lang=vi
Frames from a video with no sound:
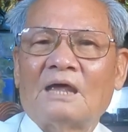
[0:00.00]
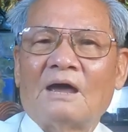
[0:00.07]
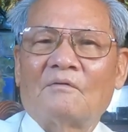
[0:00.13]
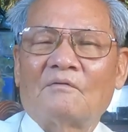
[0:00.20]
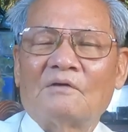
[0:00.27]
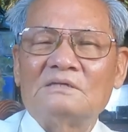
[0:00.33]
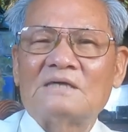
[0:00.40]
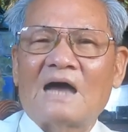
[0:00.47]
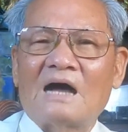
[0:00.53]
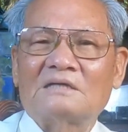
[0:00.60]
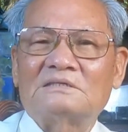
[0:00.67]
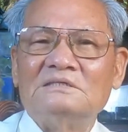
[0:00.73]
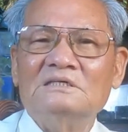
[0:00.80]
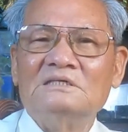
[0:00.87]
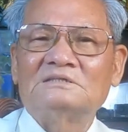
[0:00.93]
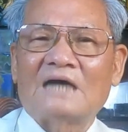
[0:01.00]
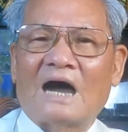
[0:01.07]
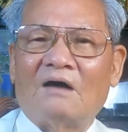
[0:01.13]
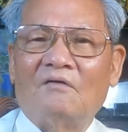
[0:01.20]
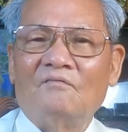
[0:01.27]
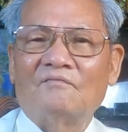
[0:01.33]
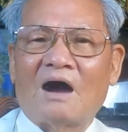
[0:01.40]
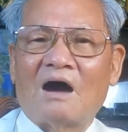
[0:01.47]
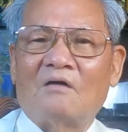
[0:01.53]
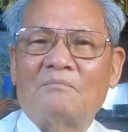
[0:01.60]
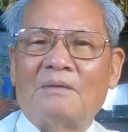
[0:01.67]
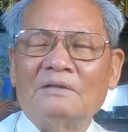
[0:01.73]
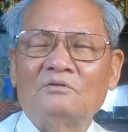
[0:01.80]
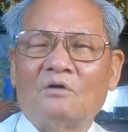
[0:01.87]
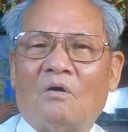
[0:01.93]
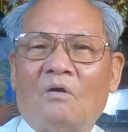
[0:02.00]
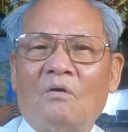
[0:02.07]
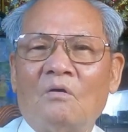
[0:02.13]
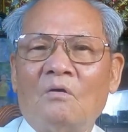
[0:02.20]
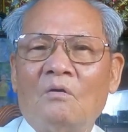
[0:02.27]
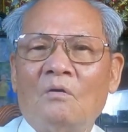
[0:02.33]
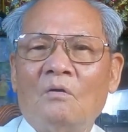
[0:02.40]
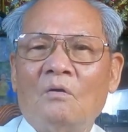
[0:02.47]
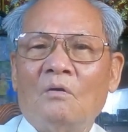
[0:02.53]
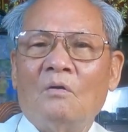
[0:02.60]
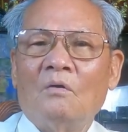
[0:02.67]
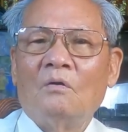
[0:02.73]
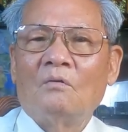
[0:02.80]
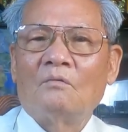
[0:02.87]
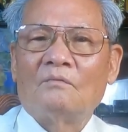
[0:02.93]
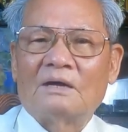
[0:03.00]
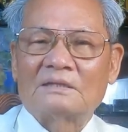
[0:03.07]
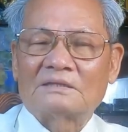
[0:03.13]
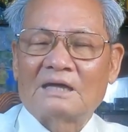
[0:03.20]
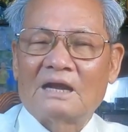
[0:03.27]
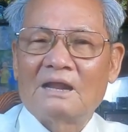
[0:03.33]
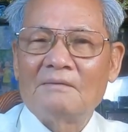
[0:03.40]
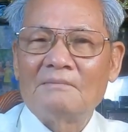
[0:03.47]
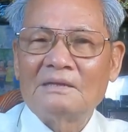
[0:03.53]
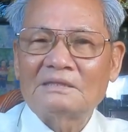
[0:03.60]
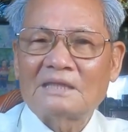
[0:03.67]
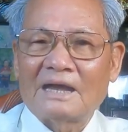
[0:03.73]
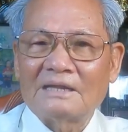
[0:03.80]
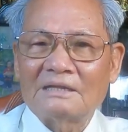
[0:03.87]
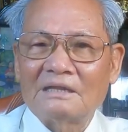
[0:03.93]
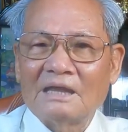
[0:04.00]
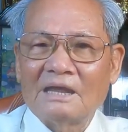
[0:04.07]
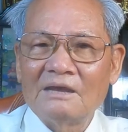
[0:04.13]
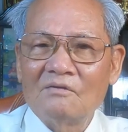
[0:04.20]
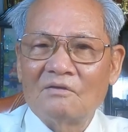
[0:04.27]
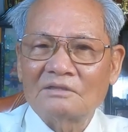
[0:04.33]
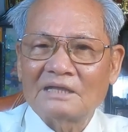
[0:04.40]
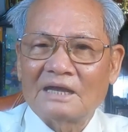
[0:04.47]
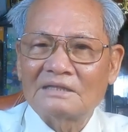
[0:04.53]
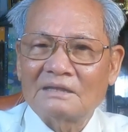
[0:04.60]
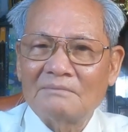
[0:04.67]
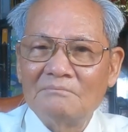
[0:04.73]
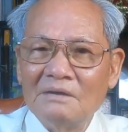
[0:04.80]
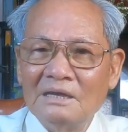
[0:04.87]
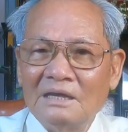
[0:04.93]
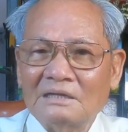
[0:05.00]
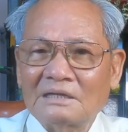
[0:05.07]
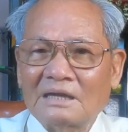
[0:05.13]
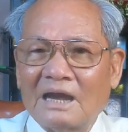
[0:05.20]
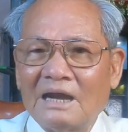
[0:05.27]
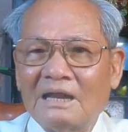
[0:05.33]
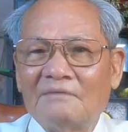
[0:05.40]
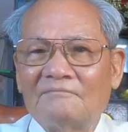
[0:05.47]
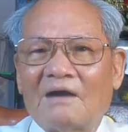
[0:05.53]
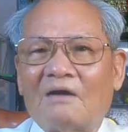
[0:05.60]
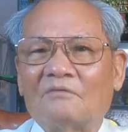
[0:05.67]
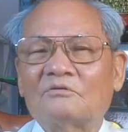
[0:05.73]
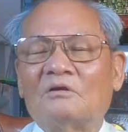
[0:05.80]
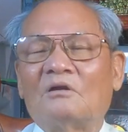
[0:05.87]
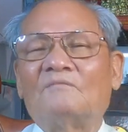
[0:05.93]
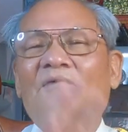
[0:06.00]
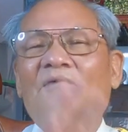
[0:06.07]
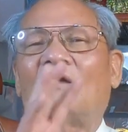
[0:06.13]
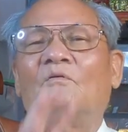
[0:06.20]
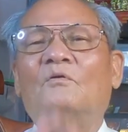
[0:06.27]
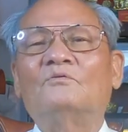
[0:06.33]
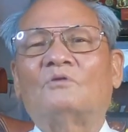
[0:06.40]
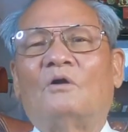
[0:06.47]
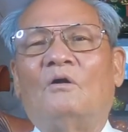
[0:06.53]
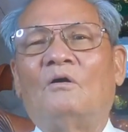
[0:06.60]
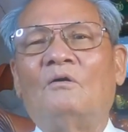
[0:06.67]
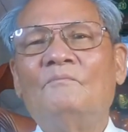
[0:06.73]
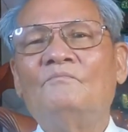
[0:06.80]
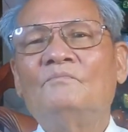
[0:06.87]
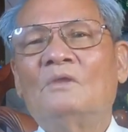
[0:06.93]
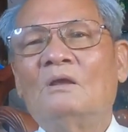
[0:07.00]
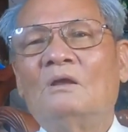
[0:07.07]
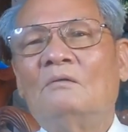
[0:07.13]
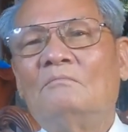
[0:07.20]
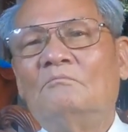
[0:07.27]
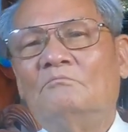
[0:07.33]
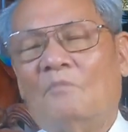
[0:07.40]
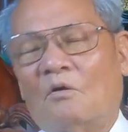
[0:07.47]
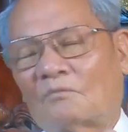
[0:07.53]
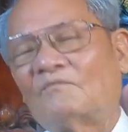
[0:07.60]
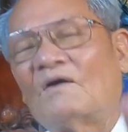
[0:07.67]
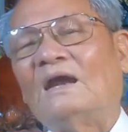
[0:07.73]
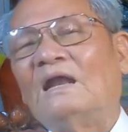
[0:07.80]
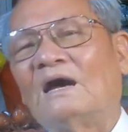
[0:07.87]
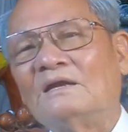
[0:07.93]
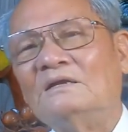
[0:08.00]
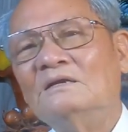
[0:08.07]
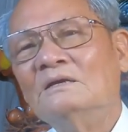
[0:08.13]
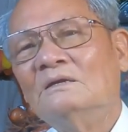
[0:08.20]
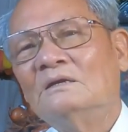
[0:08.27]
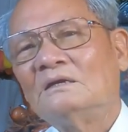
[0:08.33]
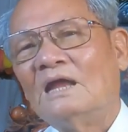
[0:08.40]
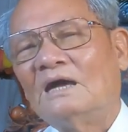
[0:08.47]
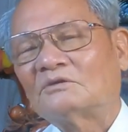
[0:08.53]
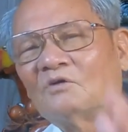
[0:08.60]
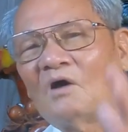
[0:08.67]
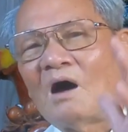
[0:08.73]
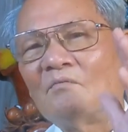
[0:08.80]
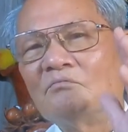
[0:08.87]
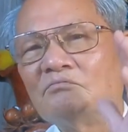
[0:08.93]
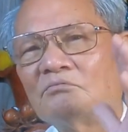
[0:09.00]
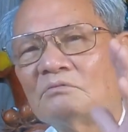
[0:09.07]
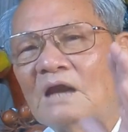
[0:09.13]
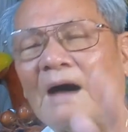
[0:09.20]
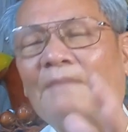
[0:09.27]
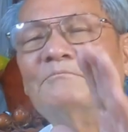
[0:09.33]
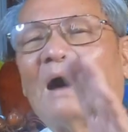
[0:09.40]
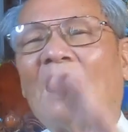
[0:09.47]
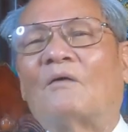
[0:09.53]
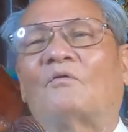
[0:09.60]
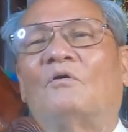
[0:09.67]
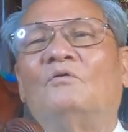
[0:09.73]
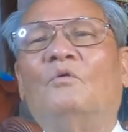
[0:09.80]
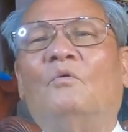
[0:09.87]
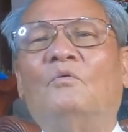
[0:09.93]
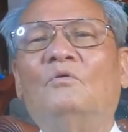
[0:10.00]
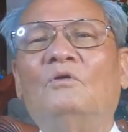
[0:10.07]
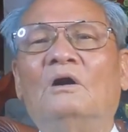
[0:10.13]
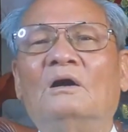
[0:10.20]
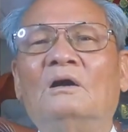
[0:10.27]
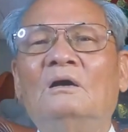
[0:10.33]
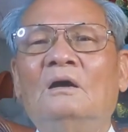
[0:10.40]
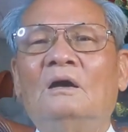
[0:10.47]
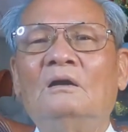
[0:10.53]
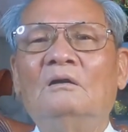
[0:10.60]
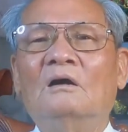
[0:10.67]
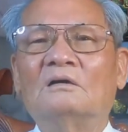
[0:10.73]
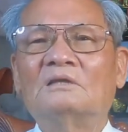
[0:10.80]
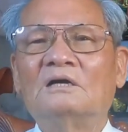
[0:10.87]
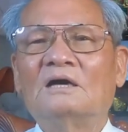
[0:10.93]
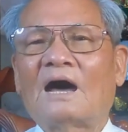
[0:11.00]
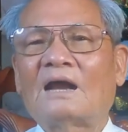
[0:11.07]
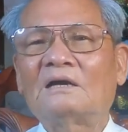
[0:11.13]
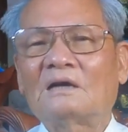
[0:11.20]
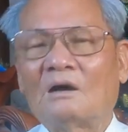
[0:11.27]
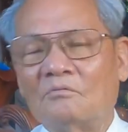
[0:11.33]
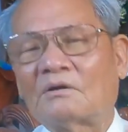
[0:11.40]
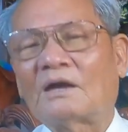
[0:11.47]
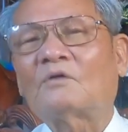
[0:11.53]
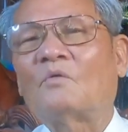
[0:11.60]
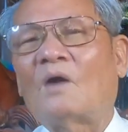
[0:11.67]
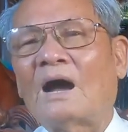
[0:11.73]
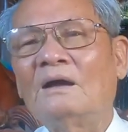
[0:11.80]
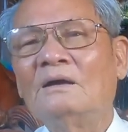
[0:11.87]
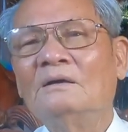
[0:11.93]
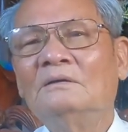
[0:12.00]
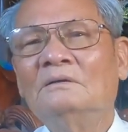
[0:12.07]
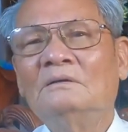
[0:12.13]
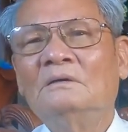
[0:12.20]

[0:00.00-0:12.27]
theo cái dạng như cháo vào bánh tổ và ta lấy bánh tay lấy ngón tay ta miết cái này vào cho nó vào lỗ tổ một vài lần để cho ông đảm bảo có đủ lượng lượng thức ăn không cách quãng